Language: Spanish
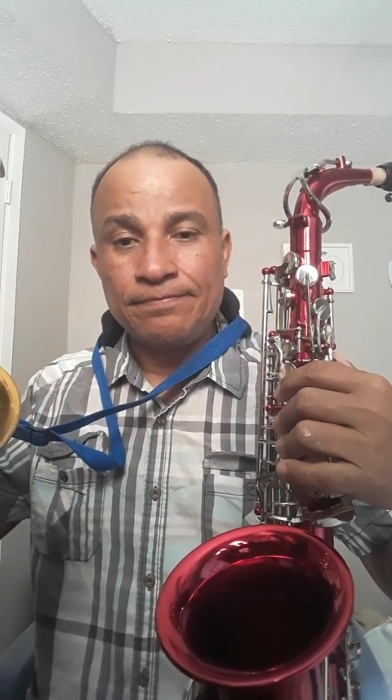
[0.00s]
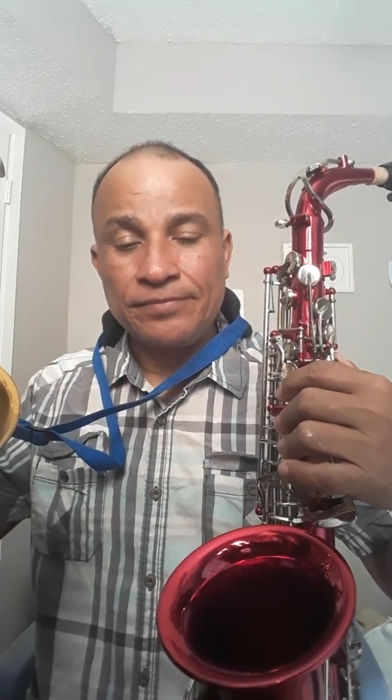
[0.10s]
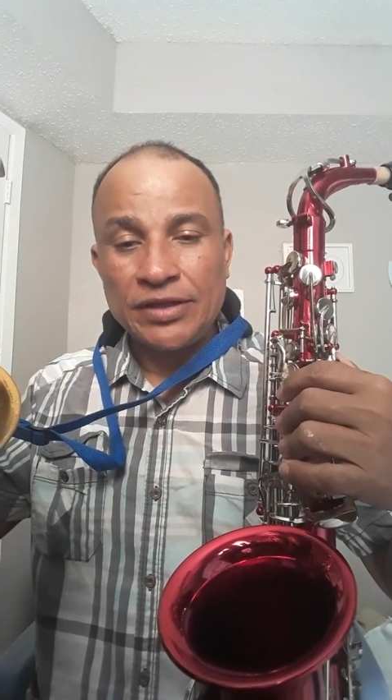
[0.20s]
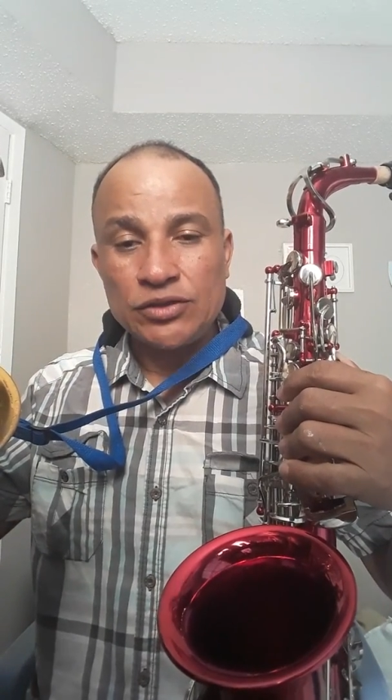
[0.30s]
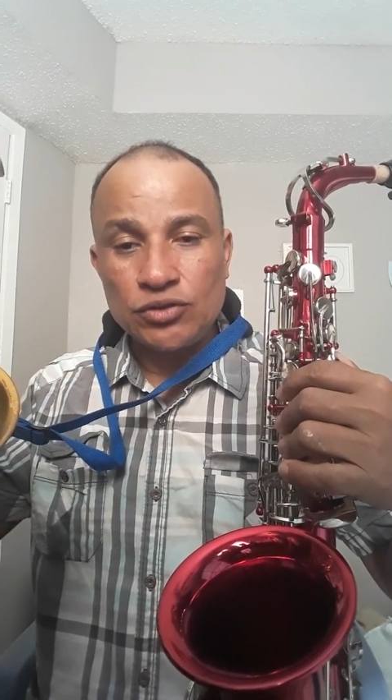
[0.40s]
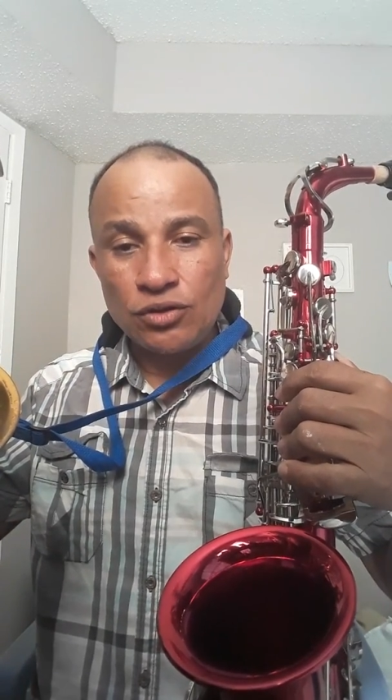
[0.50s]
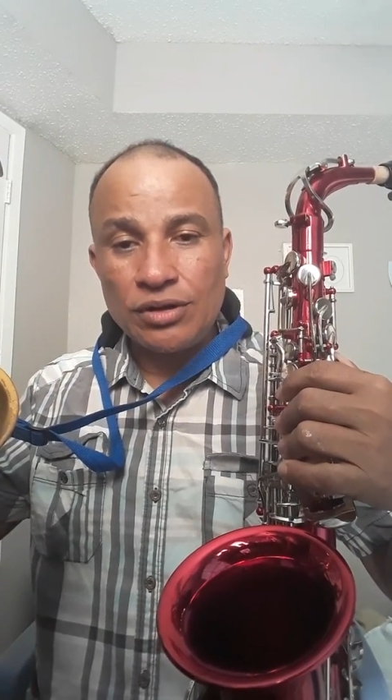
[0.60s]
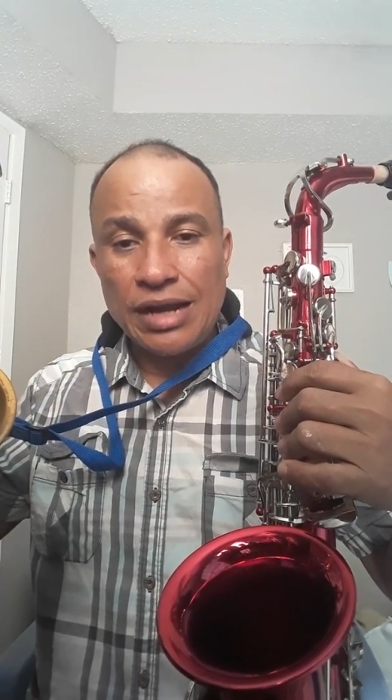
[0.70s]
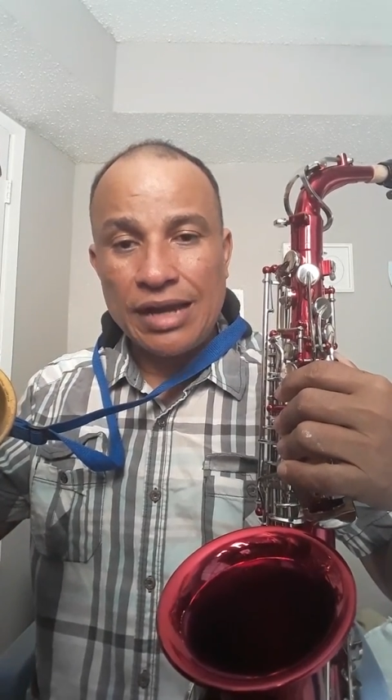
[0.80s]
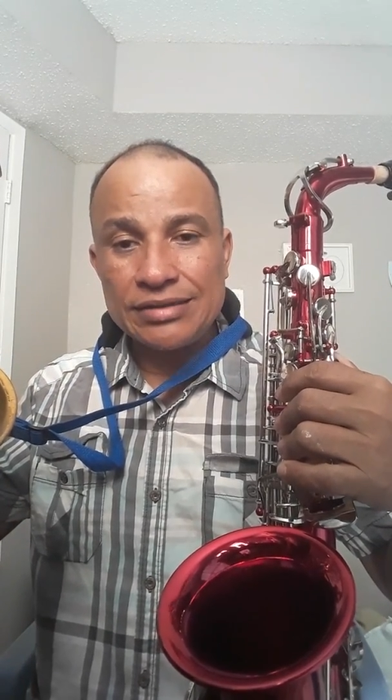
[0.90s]

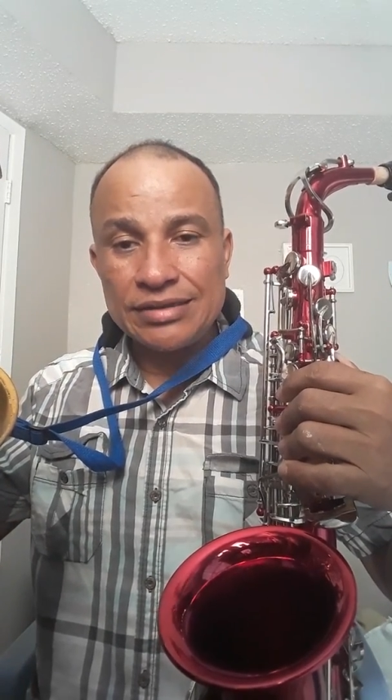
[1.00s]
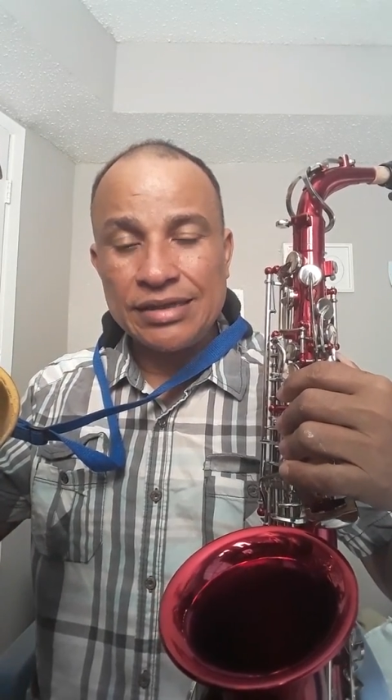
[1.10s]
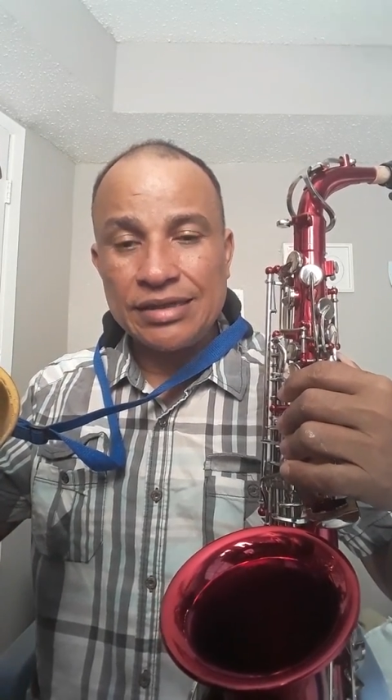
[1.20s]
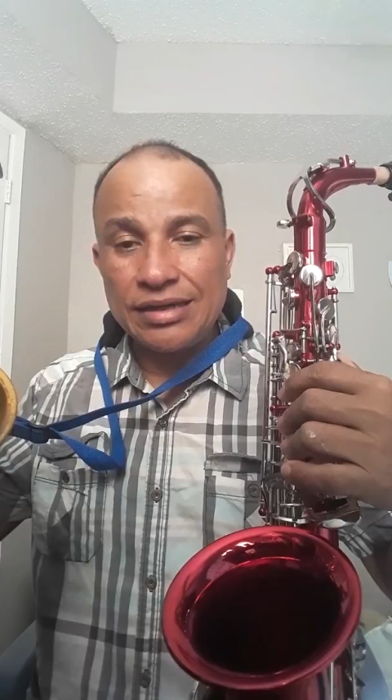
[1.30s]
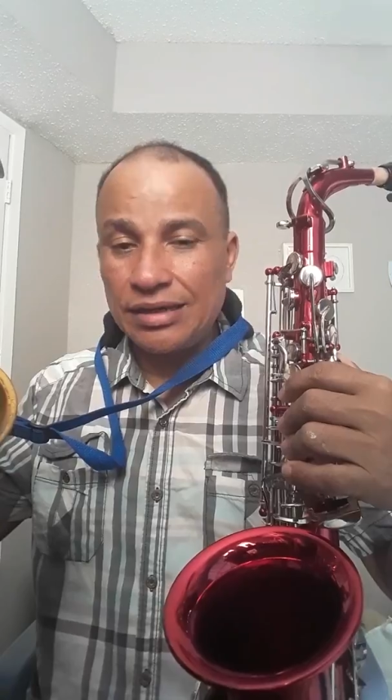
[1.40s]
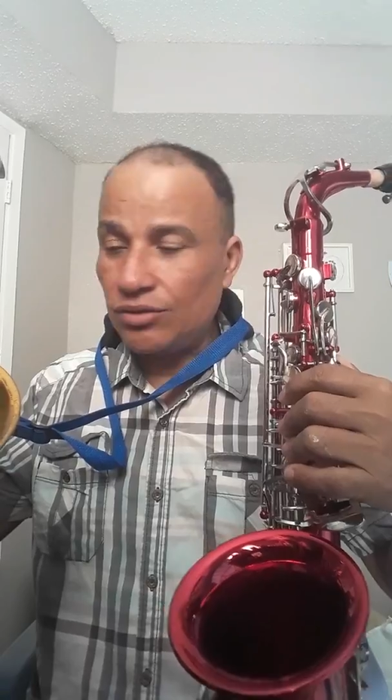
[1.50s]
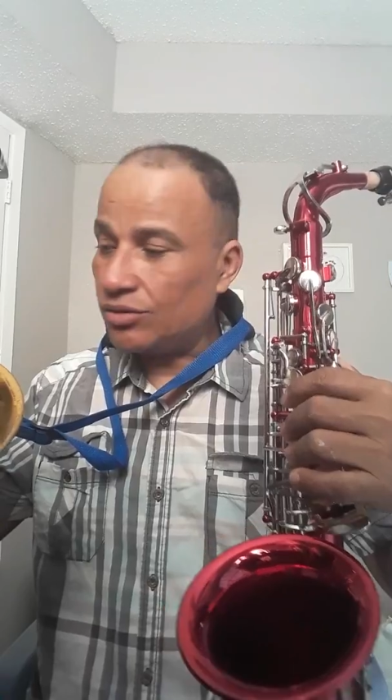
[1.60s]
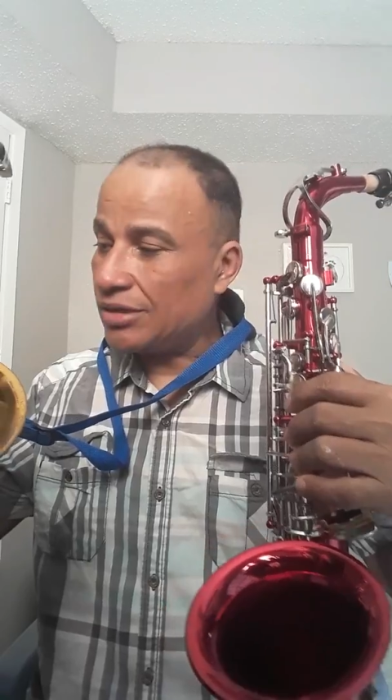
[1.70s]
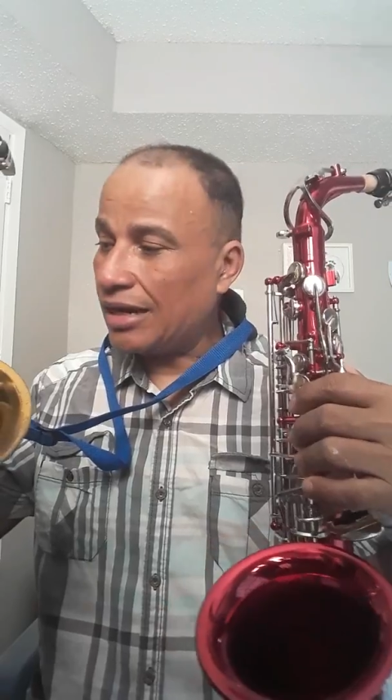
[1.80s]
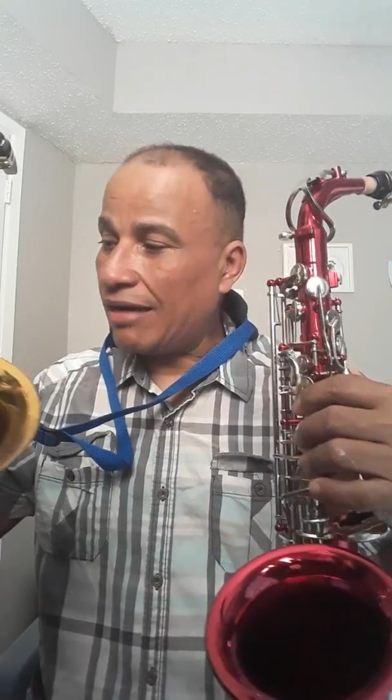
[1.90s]
Sol, la, si.
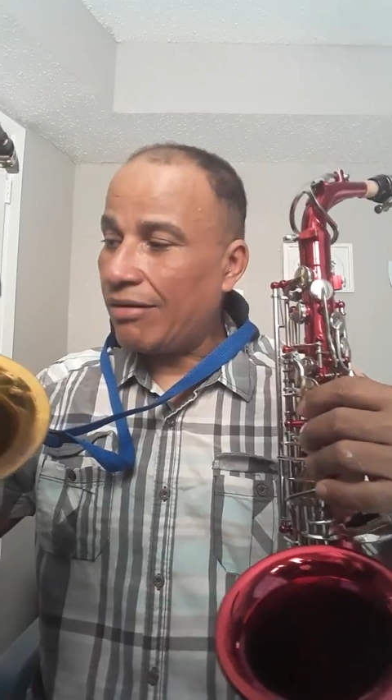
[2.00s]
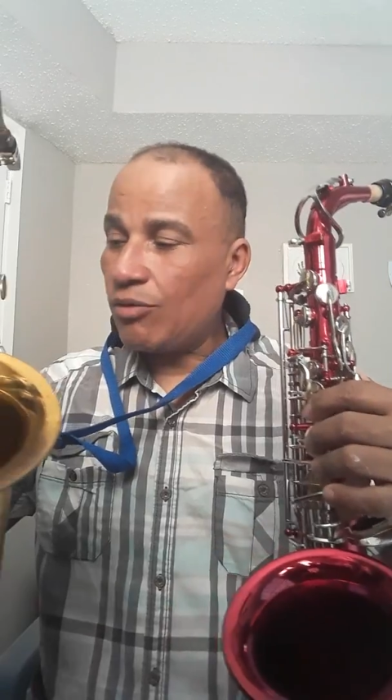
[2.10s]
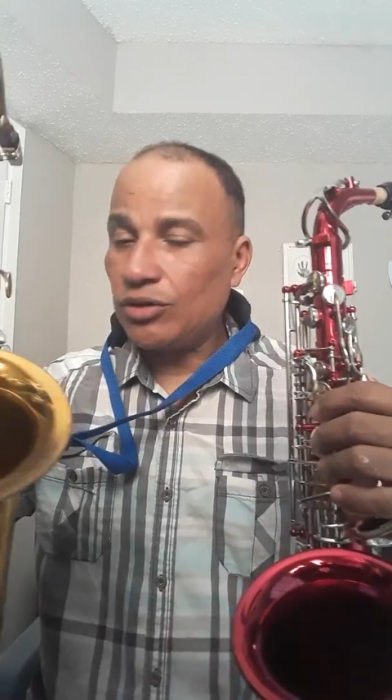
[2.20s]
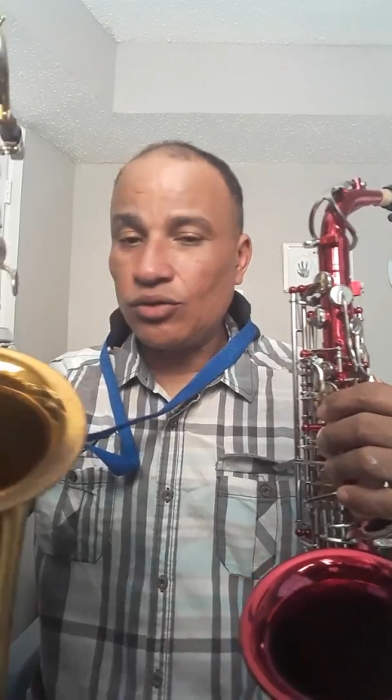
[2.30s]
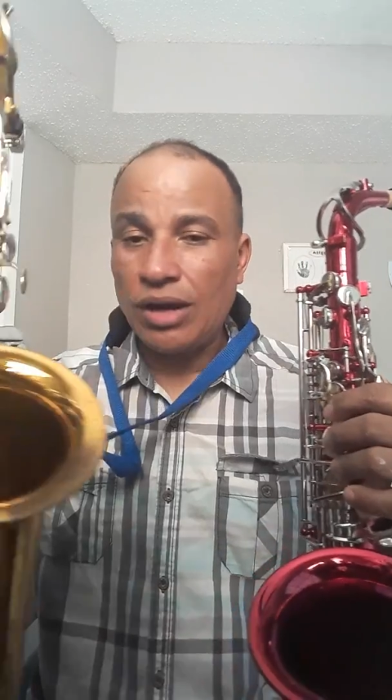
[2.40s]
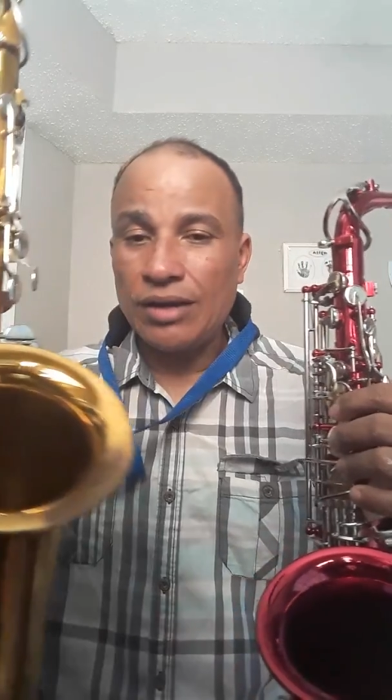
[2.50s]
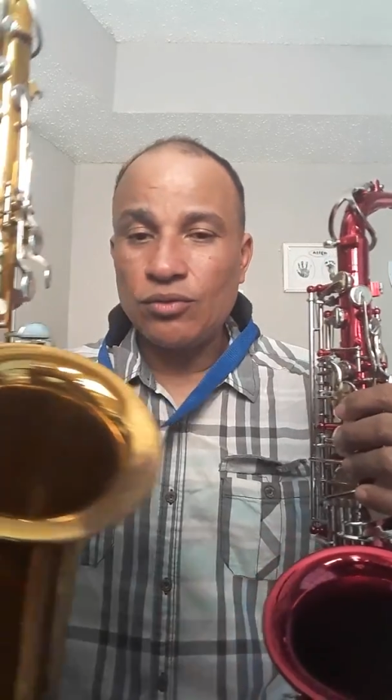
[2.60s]
Entonces acá vamos a tocar